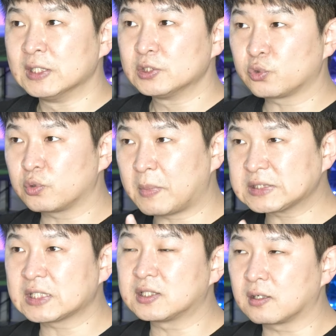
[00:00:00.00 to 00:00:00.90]
조금
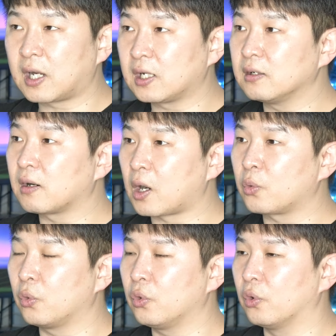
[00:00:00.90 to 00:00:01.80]
맞아 들어가는 것
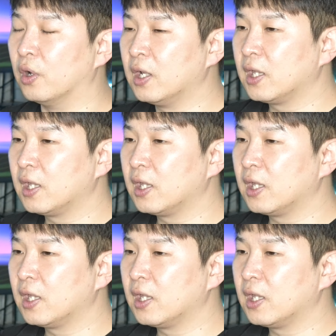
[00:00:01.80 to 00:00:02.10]
같고